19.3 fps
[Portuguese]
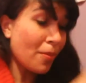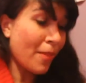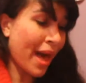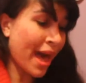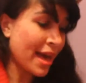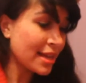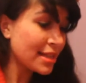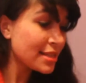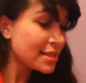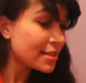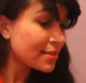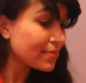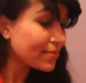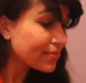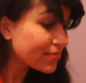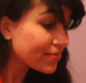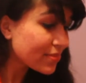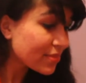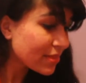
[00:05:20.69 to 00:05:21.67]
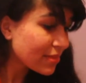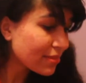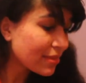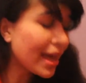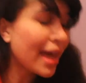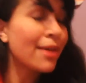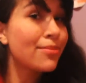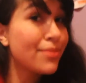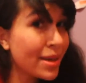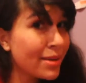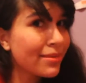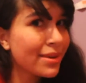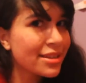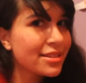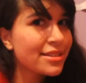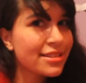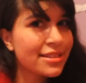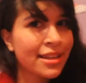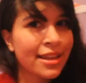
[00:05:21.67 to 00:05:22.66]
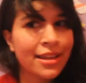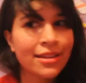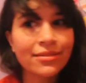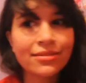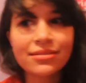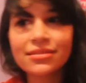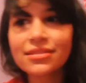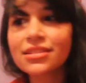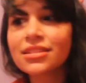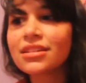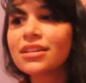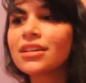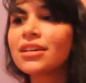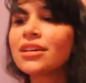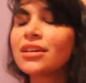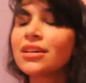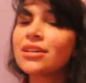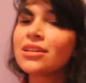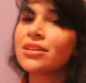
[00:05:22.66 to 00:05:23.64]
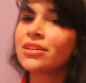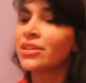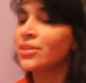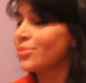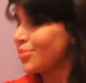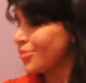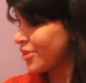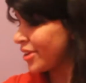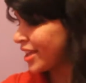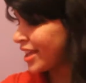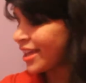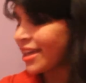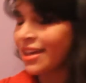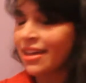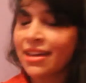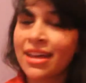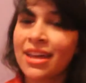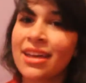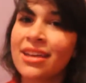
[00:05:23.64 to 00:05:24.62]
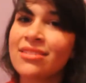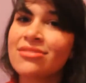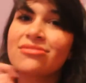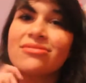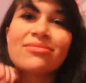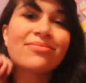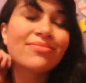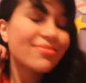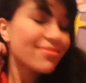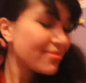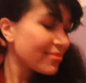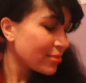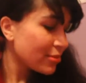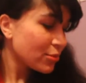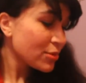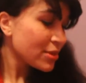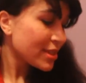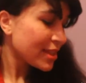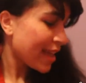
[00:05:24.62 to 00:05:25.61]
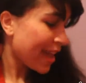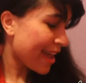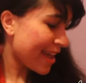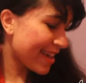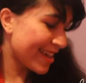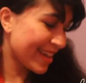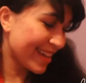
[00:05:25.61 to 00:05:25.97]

mais. É, bem mais de 100. Porque não sei,